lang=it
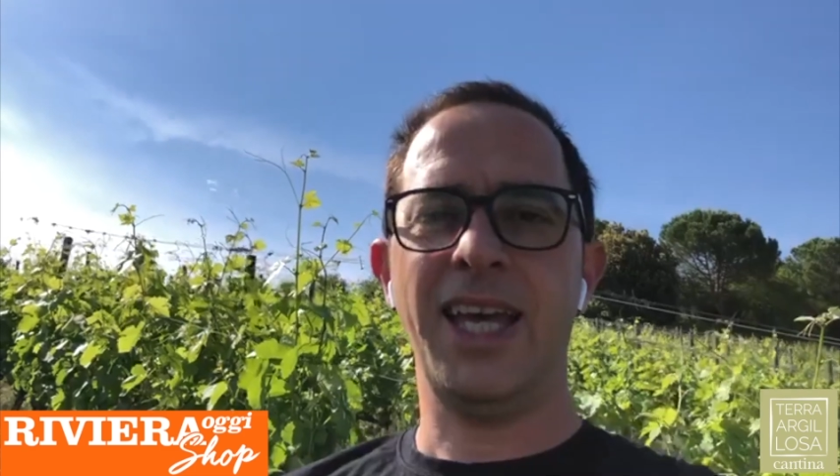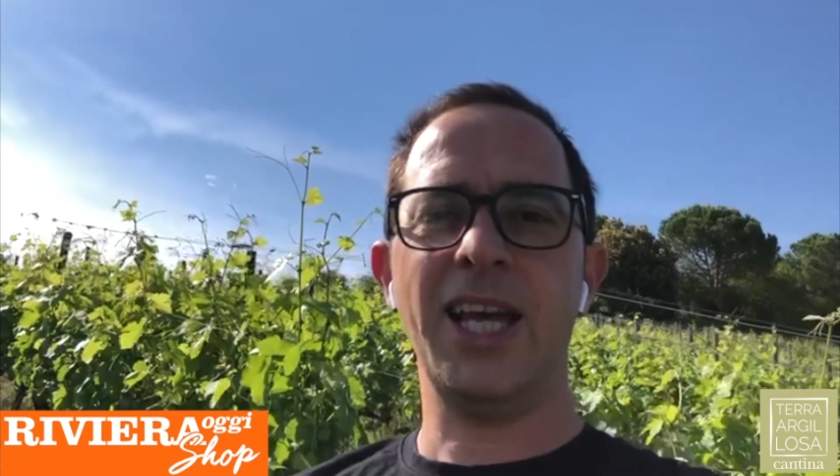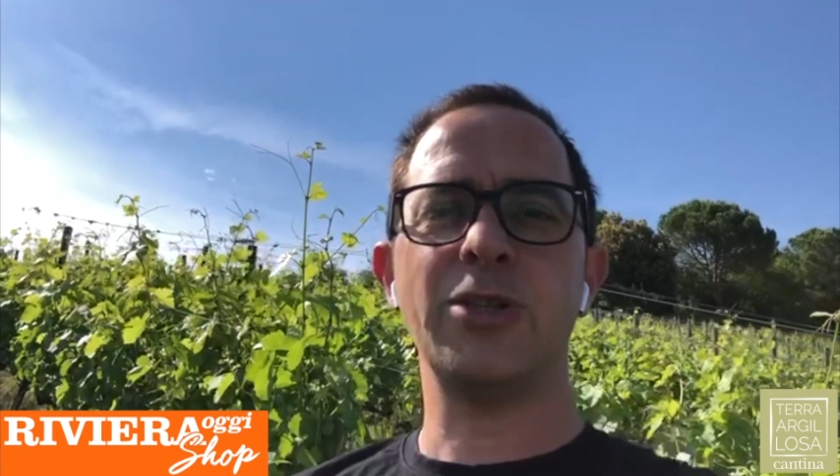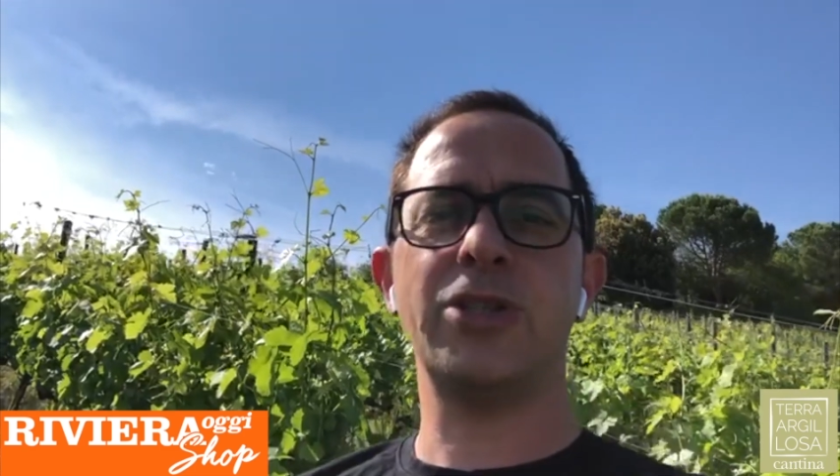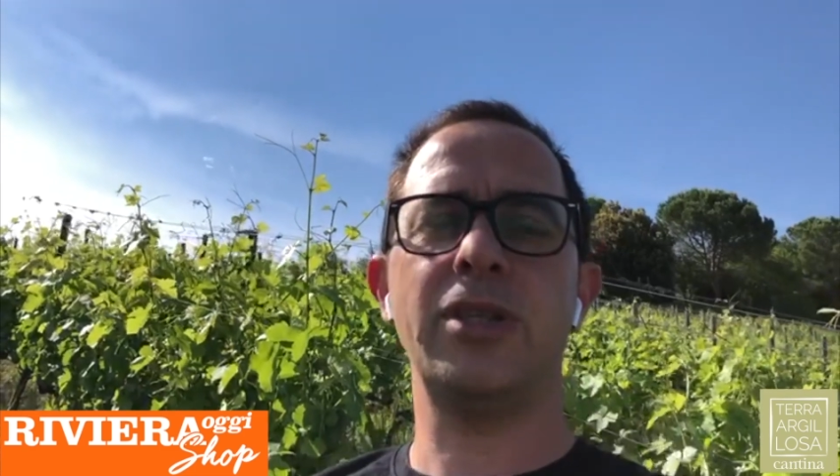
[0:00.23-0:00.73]

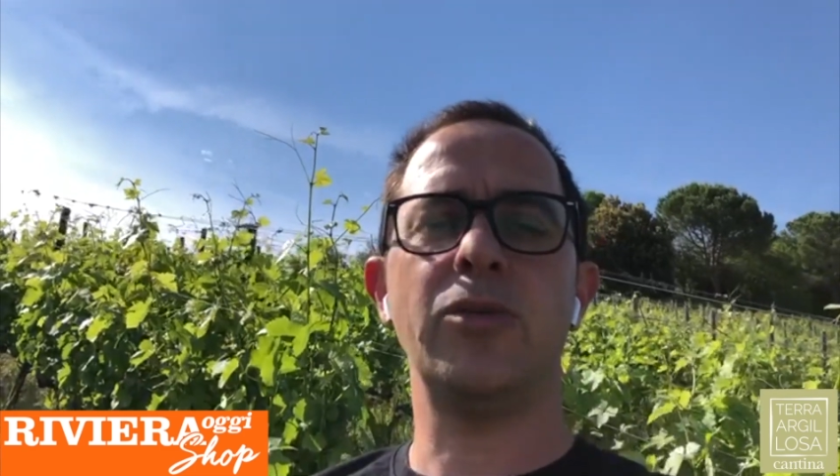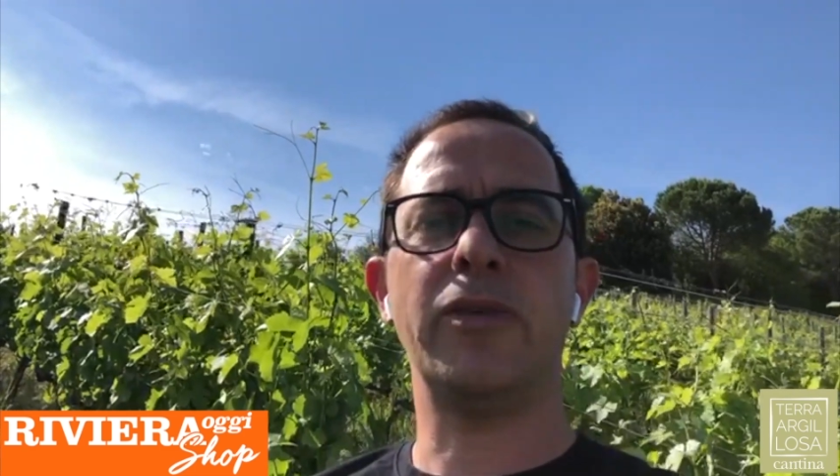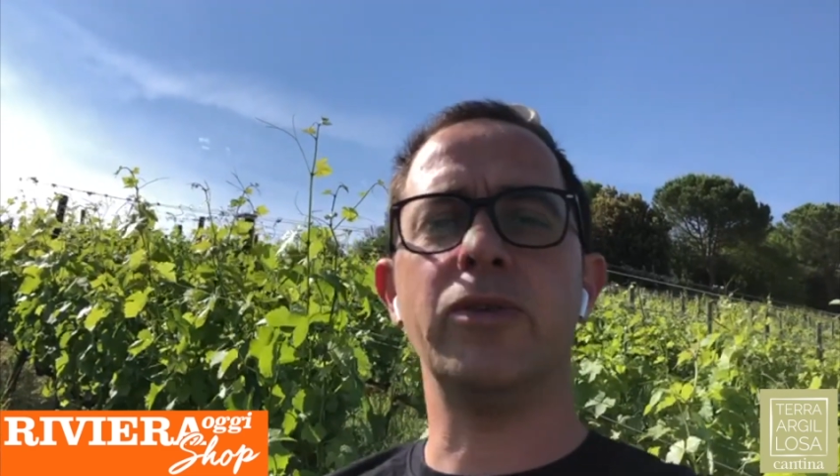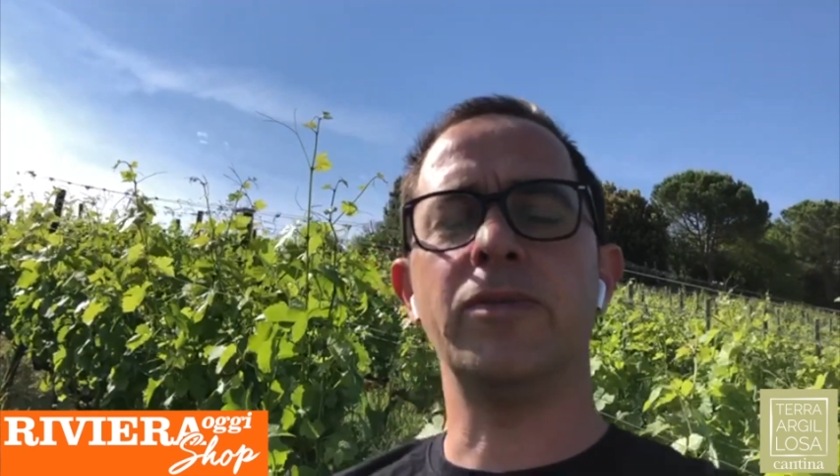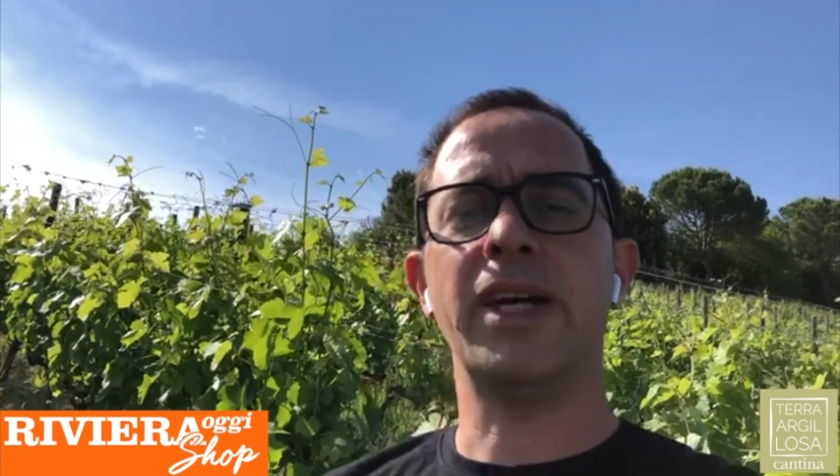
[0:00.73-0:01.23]
Eccoci di
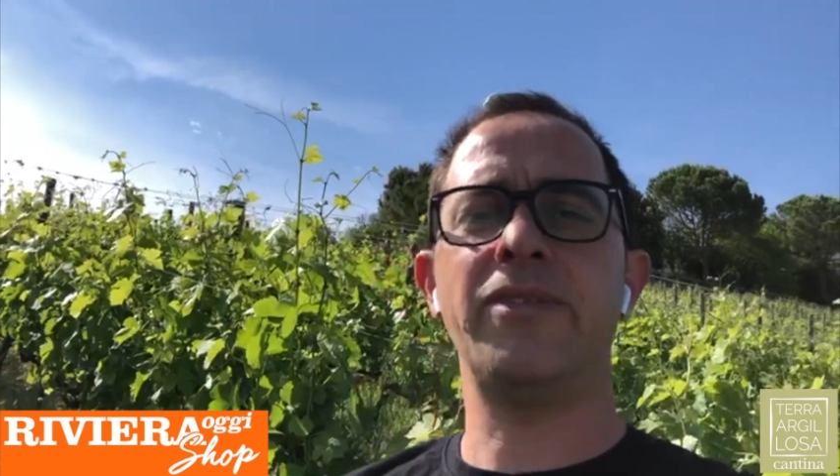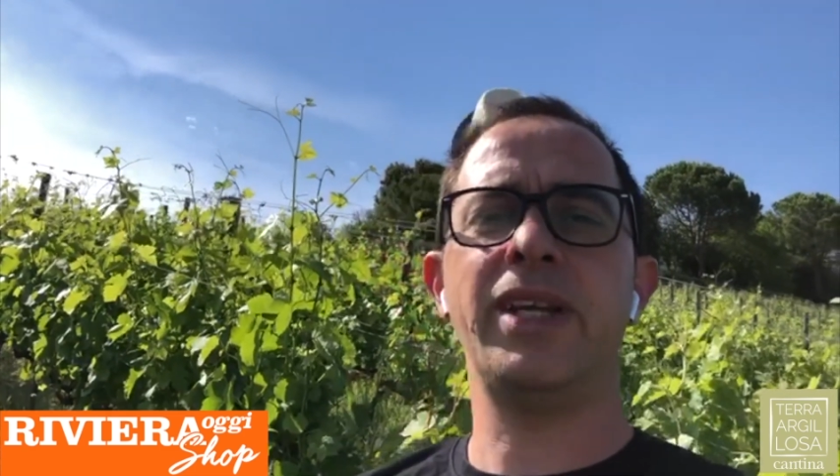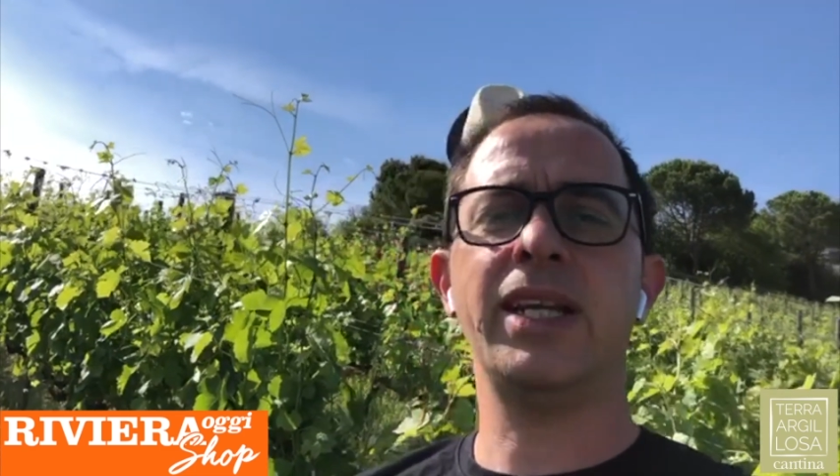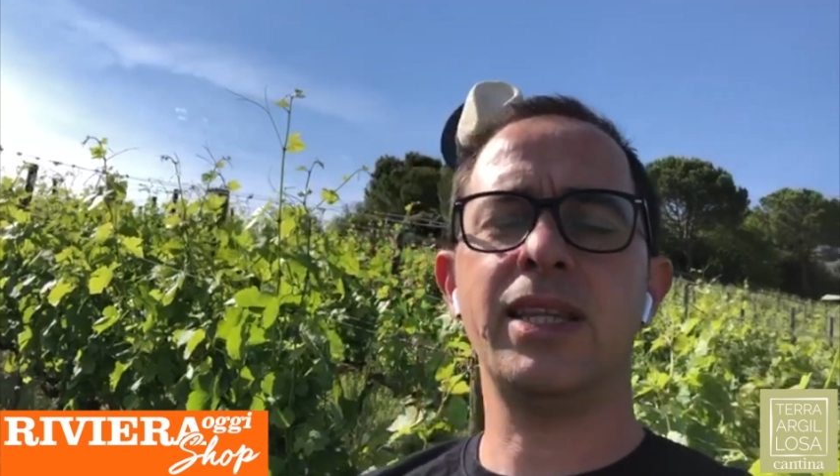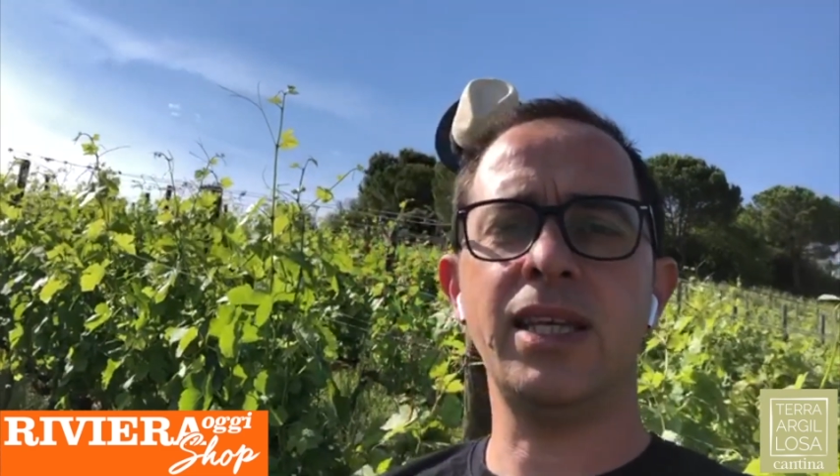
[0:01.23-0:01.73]
nuovo, è
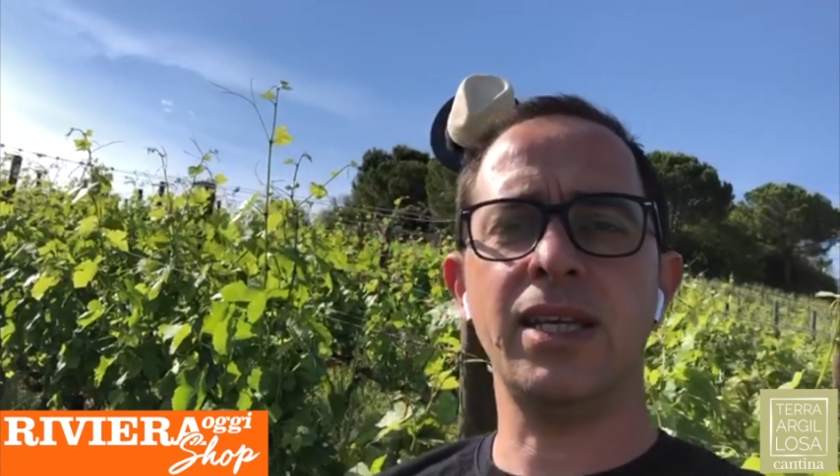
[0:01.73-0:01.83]
venerdì